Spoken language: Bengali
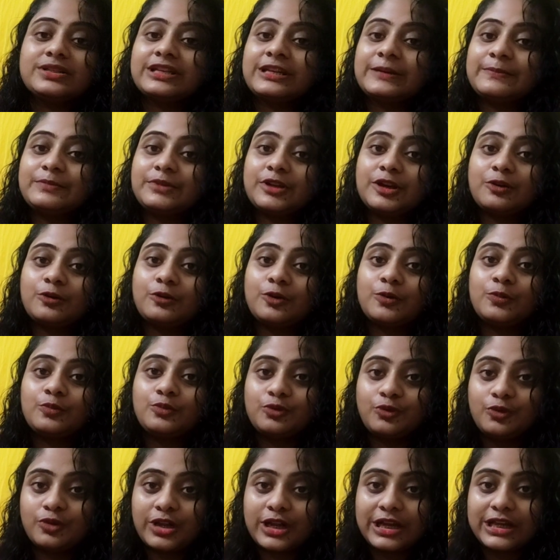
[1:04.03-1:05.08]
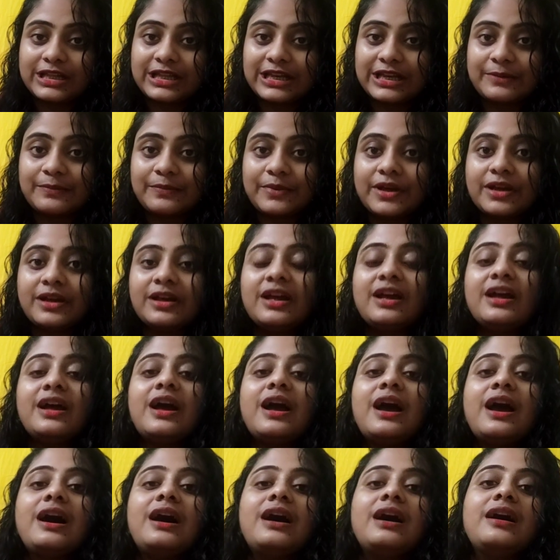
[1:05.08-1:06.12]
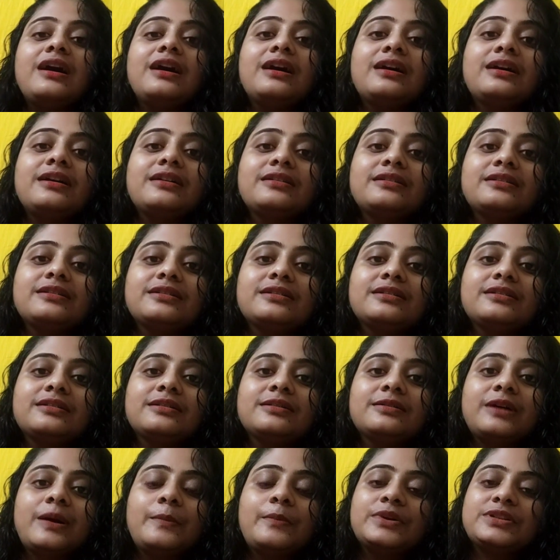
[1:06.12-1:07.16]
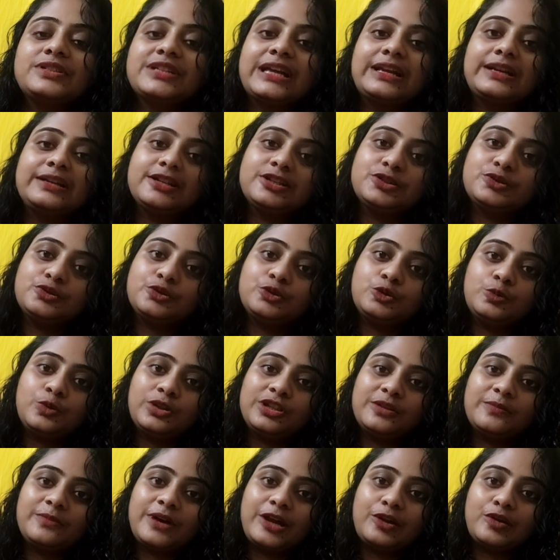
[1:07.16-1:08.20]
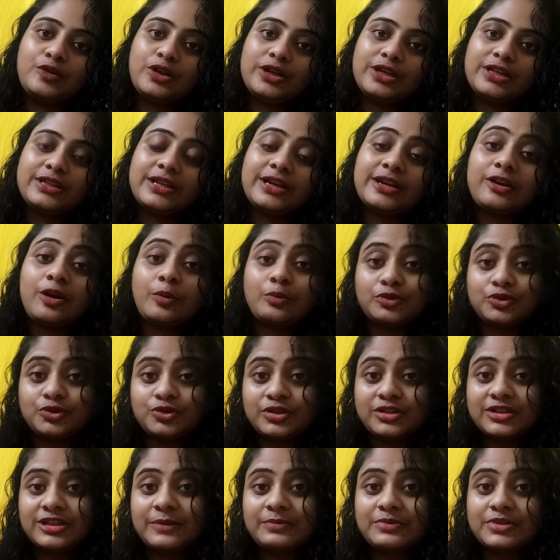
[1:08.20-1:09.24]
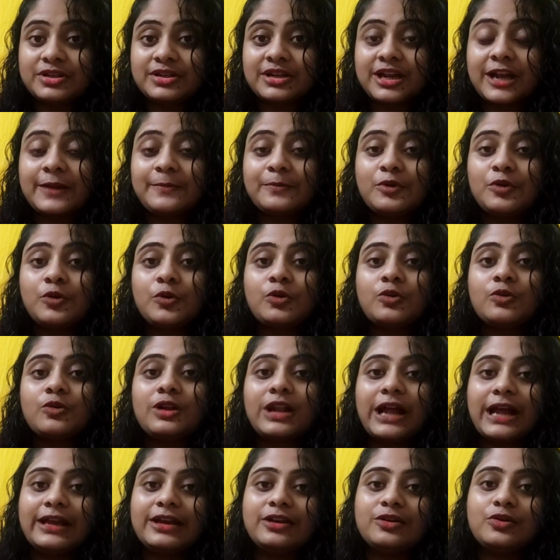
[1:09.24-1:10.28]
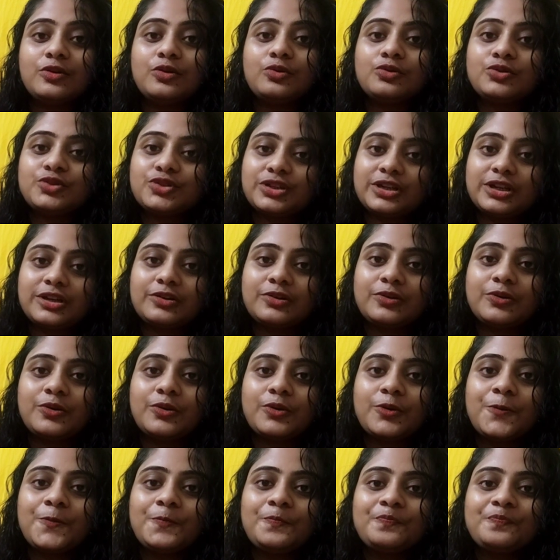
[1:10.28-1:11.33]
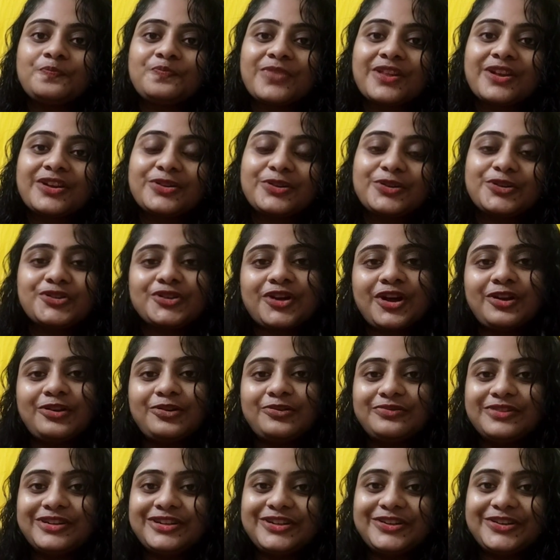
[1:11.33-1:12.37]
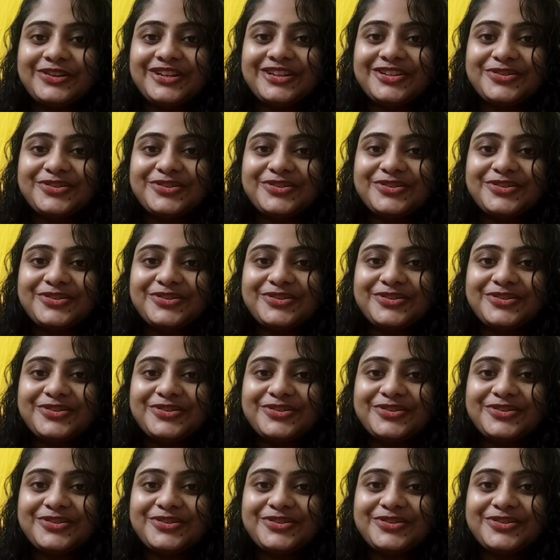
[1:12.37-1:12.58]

স্কিপ না করে পুরোটাই দেখবে আর আমার চ্যানেলটা যদি তোমাদের ভালো লেগে থাকে অবশ্যই সাবস্ক্রাইব করো লাইক করো শেয়ার করো তো চলো ভিডিওটা